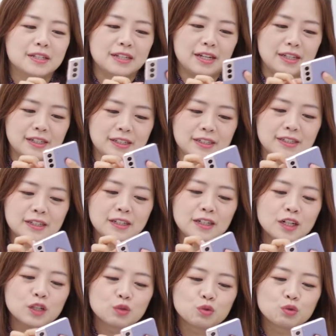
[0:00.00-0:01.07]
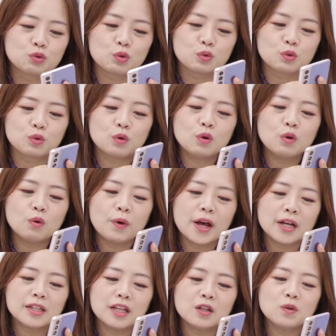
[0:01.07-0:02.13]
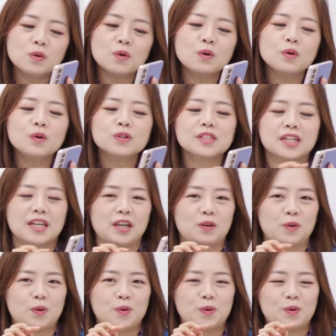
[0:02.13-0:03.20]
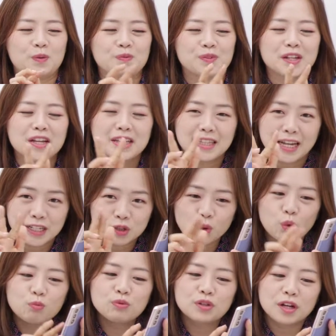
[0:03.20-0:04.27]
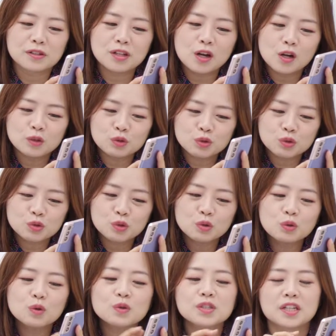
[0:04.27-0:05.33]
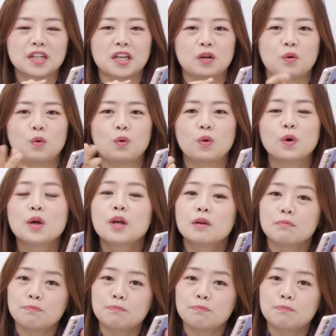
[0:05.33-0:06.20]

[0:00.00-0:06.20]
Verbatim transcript: 얘를 두 손으로 확대도 시키고 다시 오므려서 축소도 시키고